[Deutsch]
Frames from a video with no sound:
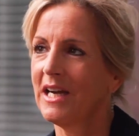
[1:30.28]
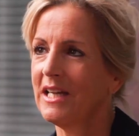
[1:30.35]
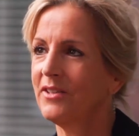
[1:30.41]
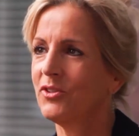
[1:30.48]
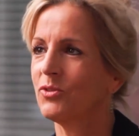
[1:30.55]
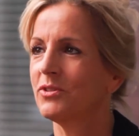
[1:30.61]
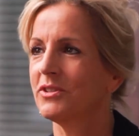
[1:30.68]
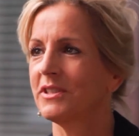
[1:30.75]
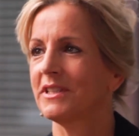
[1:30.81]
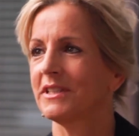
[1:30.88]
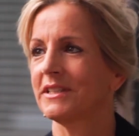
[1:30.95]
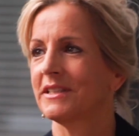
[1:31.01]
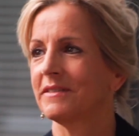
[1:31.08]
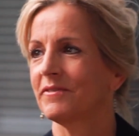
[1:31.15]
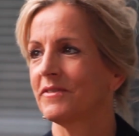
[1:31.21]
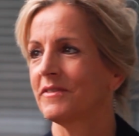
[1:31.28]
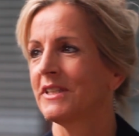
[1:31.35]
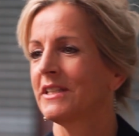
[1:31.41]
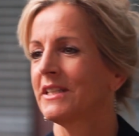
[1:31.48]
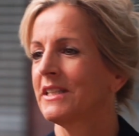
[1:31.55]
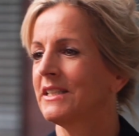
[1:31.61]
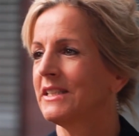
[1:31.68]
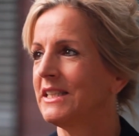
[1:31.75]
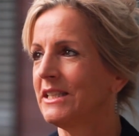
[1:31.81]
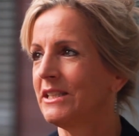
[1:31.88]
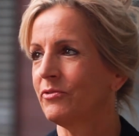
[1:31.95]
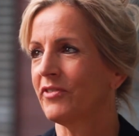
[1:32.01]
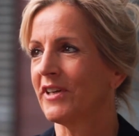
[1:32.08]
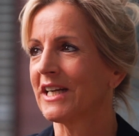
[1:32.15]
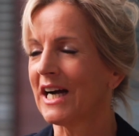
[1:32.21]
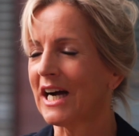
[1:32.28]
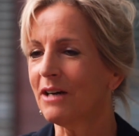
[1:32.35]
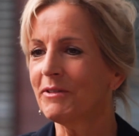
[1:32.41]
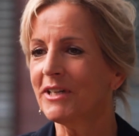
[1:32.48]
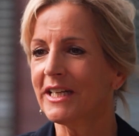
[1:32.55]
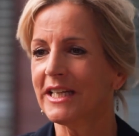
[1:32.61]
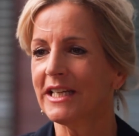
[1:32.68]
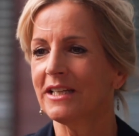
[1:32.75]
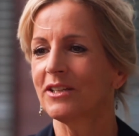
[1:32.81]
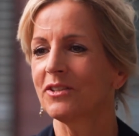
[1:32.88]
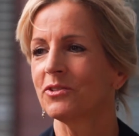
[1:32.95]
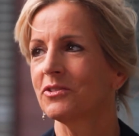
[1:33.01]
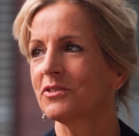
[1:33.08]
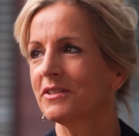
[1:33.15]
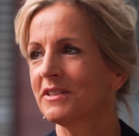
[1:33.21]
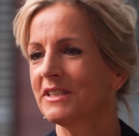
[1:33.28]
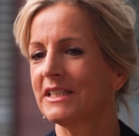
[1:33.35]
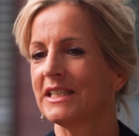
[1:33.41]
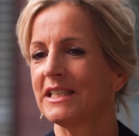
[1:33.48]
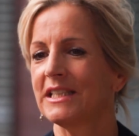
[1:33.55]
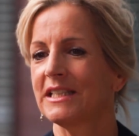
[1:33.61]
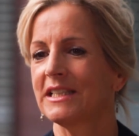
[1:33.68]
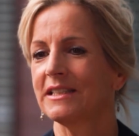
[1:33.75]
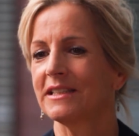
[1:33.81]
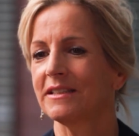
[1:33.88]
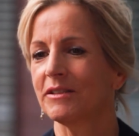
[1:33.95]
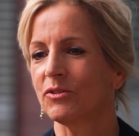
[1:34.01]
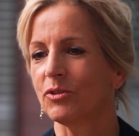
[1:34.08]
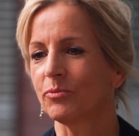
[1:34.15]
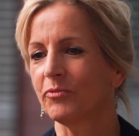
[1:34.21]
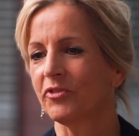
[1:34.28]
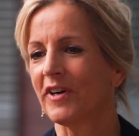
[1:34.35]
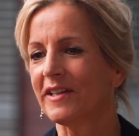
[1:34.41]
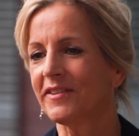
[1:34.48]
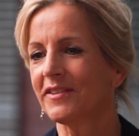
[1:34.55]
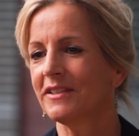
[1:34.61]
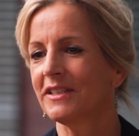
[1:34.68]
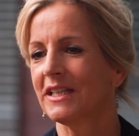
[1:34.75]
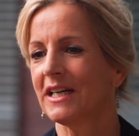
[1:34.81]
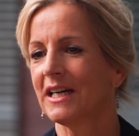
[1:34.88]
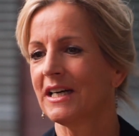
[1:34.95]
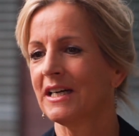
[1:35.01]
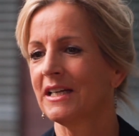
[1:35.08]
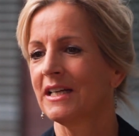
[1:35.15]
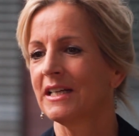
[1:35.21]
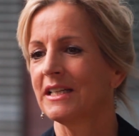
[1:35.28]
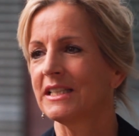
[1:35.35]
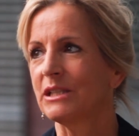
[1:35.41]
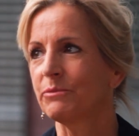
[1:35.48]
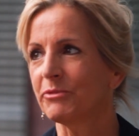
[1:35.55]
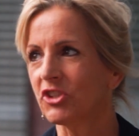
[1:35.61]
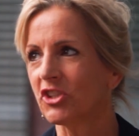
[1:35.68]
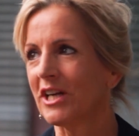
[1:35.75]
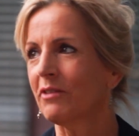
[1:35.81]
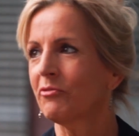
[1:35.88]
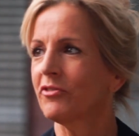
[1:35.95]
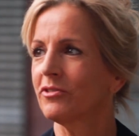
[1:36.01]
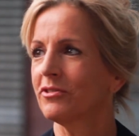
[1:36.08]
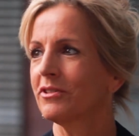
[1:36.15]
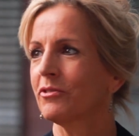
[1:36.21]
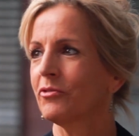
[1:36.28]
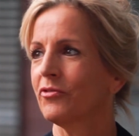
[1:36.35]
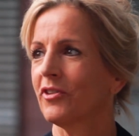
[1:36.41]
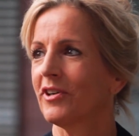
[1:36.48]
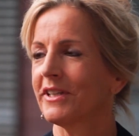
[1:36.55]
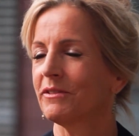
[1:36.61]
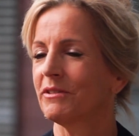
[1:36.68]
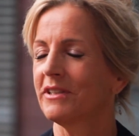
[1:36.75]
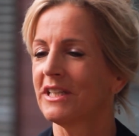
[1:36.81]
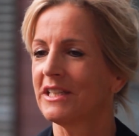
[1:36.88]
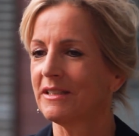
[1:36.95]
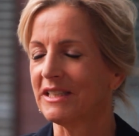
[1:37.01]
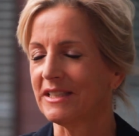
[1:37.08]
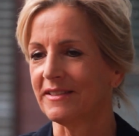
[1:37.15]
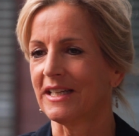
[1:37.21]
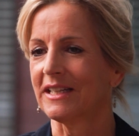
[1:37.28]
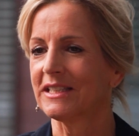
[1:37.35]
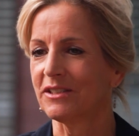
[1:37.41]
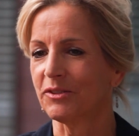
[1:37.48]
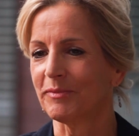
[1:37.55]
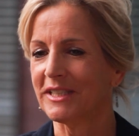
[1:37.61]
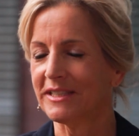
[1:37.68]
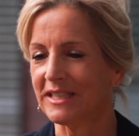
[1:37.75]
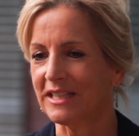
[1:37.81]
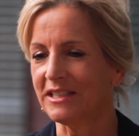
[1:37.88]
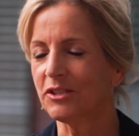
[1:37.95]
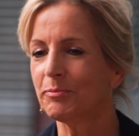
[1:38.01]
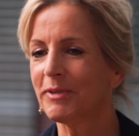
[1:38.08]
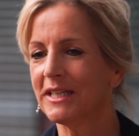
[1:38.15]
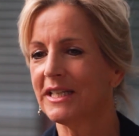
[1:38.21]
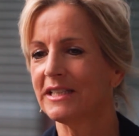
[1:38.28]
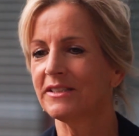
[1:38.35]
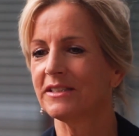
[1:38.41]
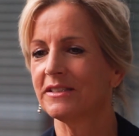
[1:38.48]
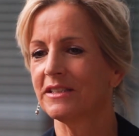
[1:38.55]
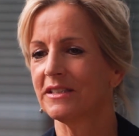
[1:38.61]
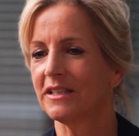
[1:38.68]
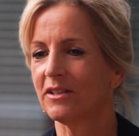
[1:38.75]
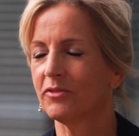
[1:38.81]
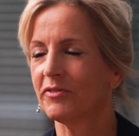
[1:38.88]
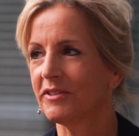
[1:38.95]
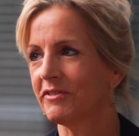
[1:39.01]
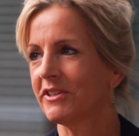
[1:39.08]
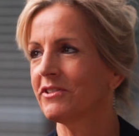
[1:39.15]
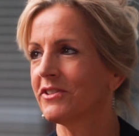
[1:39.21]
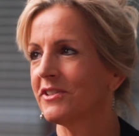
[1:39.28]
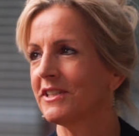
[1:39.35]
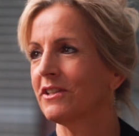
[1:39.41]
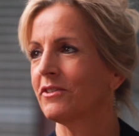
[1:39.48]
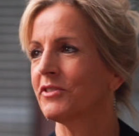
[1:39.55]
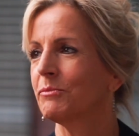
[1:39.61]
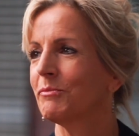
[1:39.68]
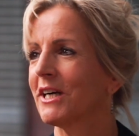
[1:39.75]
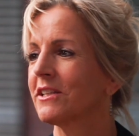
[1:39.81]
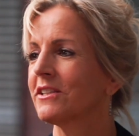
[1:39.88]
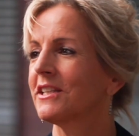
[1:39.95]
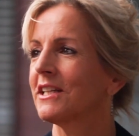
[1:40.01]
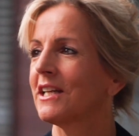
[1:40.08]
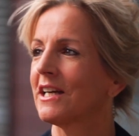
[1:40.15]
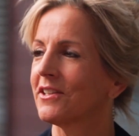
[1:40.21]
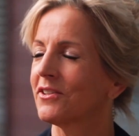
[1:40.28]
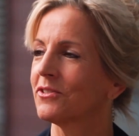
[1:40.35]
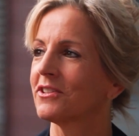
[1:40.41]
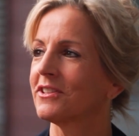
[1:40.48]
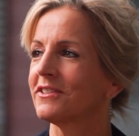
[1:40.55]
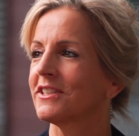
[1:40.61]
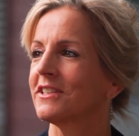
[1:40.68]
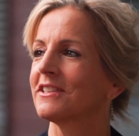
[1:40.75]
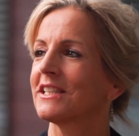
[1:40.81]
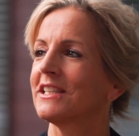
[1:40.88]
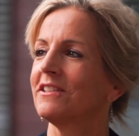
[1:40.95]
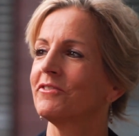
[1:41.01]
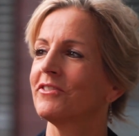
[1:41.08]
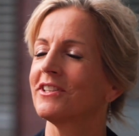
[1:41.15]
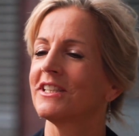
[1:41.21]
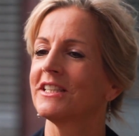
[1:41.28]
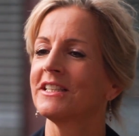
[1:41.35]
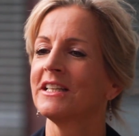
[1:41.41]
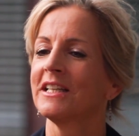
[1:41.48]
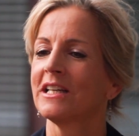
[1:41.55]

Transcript: Also ähm, die Vergaberegelungen, die äh, umfassen ja die Beschaffung von, ich sage jetzt mal die ganze Palette, auch wenn wir uns hier auf die Marketingleistung konzentrieren wollen,